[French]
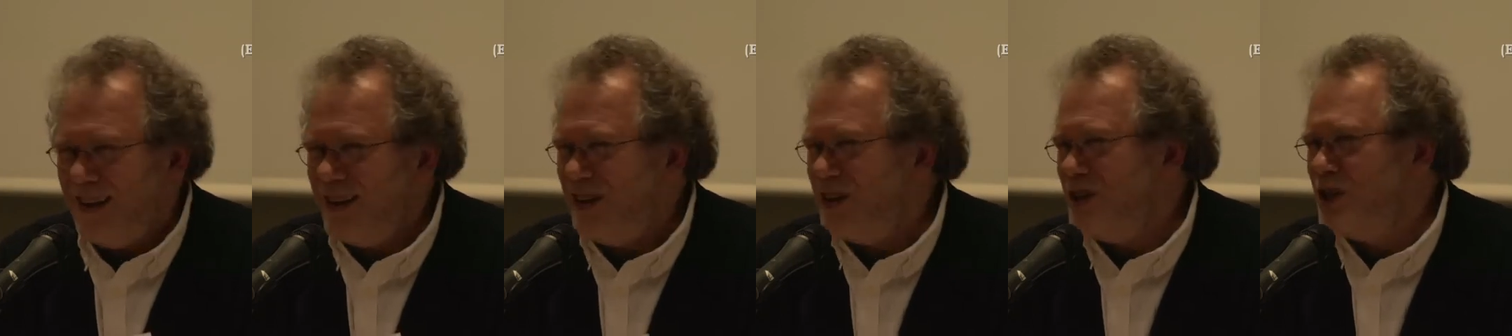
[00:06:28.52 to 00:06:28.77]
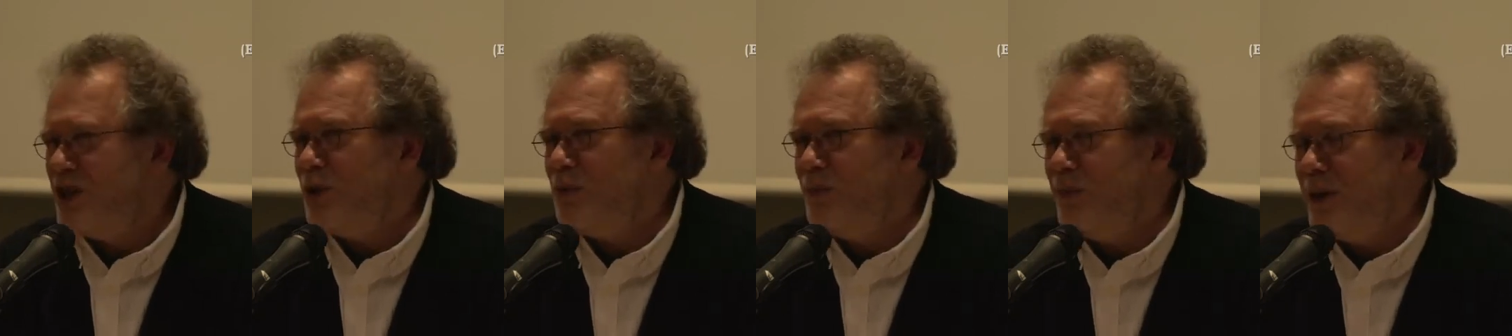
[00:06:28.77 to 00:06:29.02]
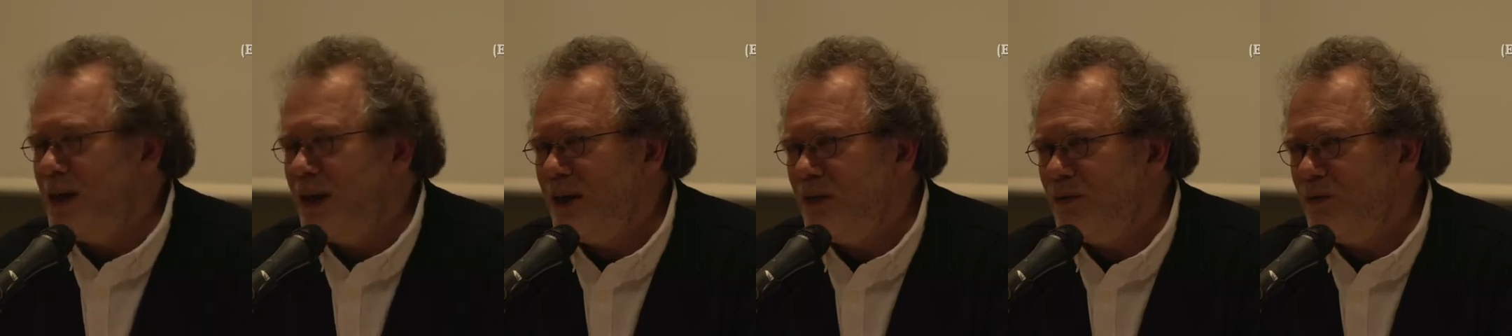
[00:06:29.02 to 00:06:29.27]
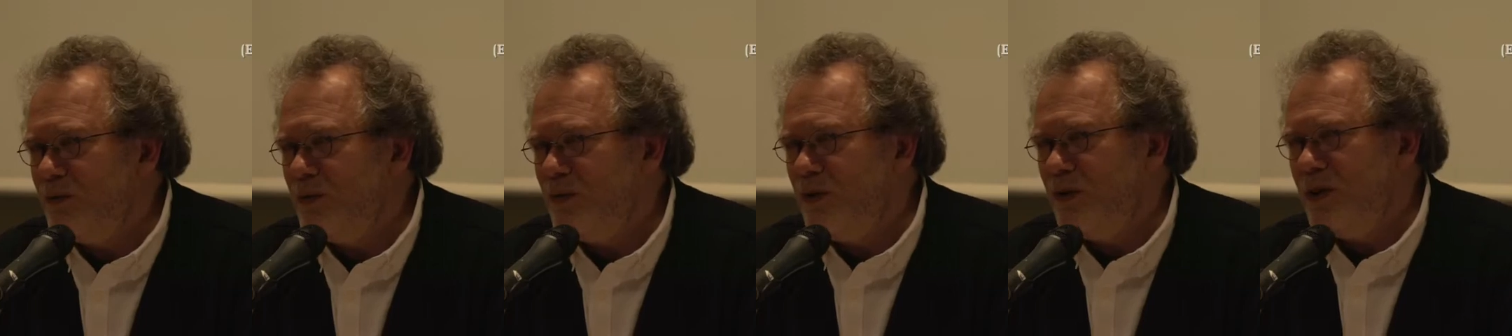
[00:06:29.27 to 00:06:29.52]
j'ai oublié
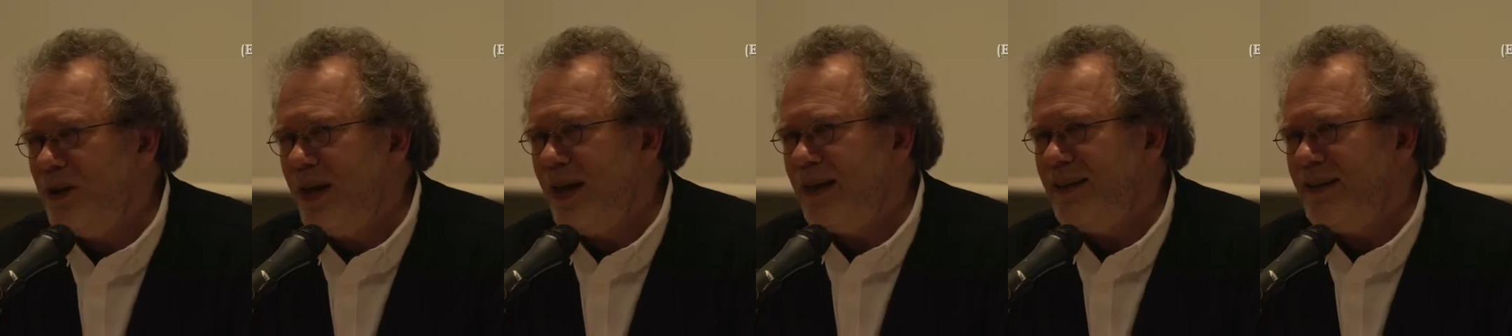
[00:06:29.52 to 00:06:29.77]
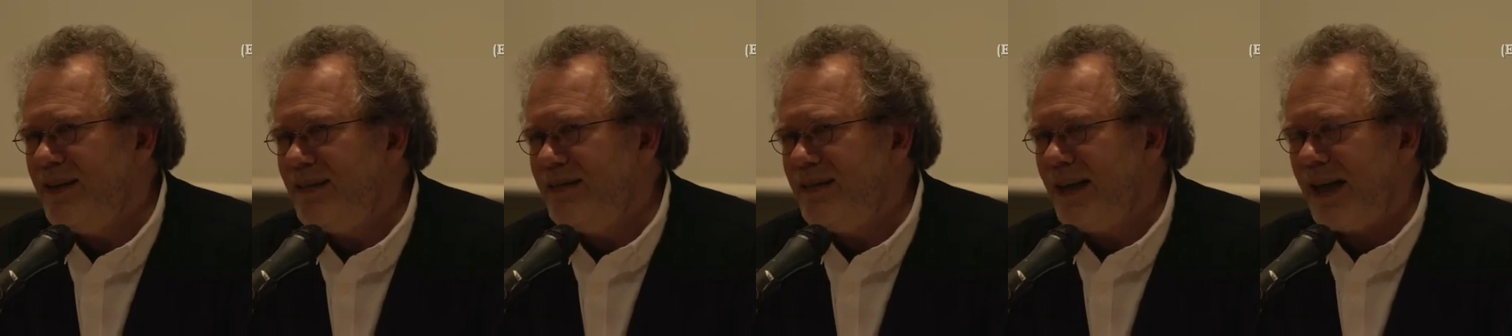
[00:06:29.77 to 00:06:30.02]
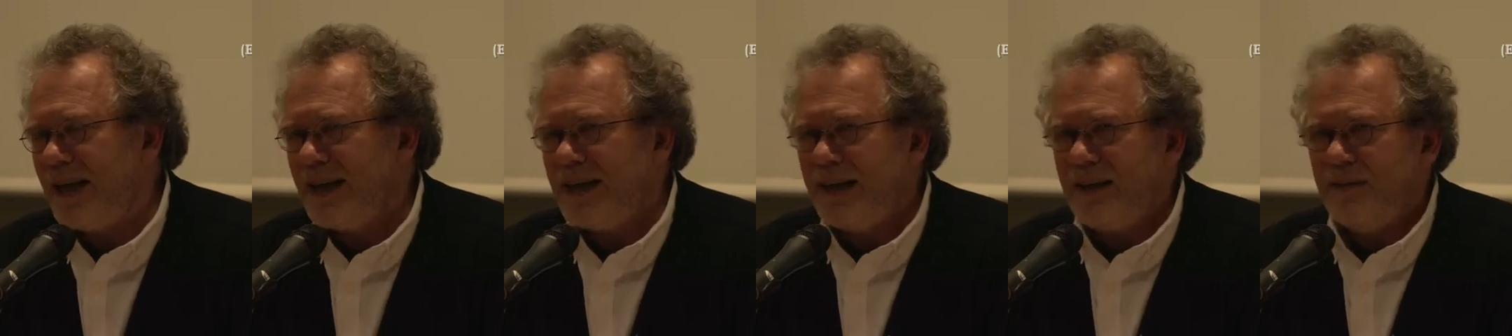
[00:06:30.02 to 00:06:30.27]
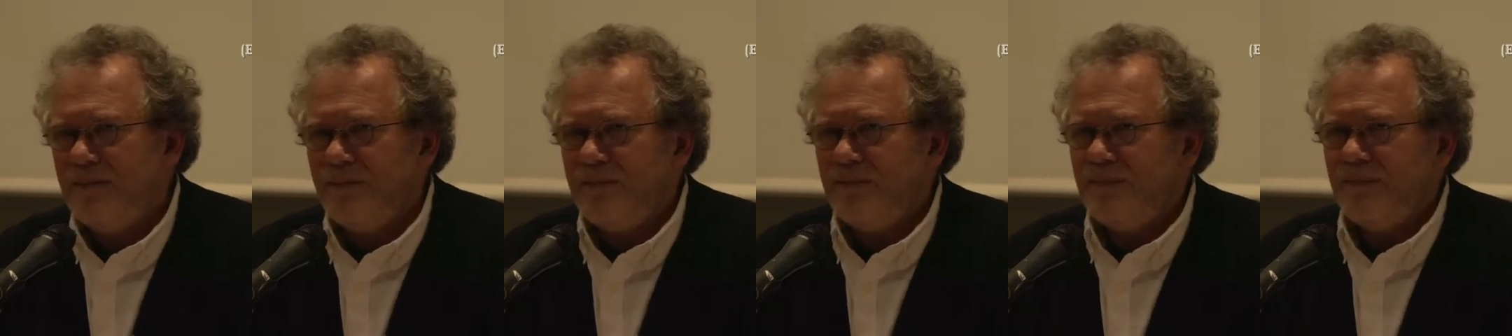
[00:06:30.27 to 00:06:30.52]
de vous donner un
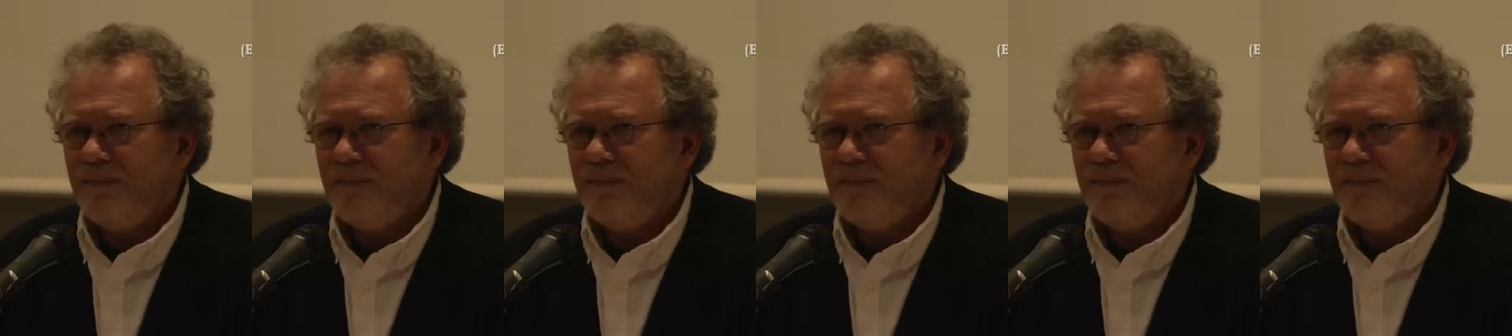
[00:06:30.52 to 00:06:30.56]
détail